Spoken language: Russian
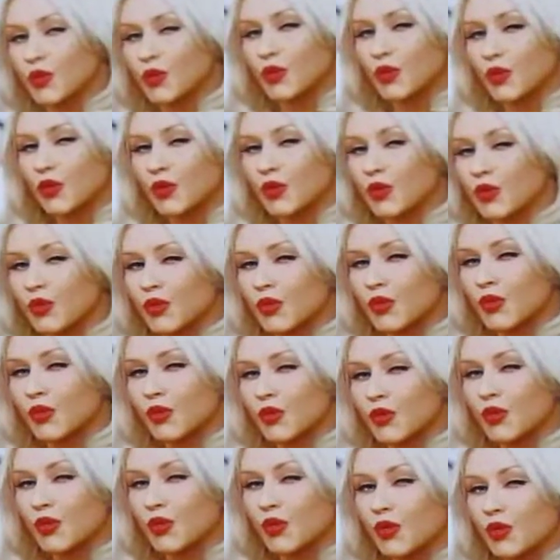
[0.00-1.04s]
здесь
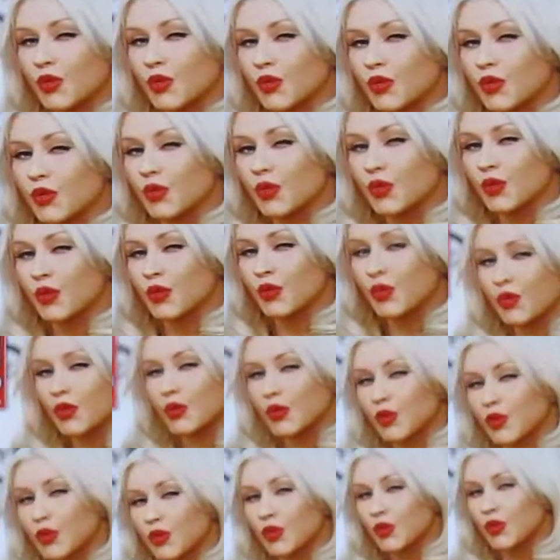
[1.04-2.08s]
Кристина полностью на
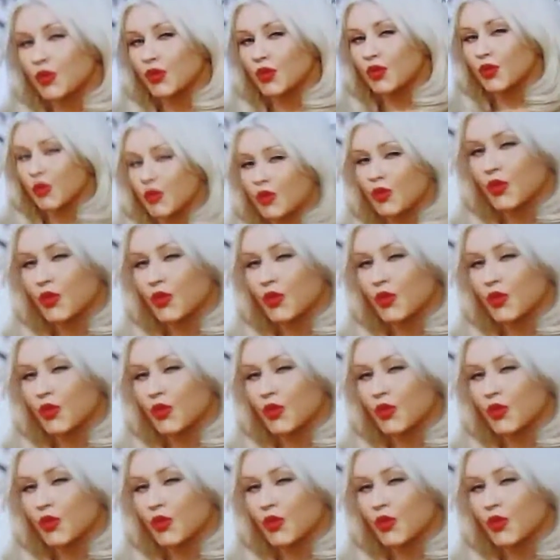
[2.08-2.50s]
обложке.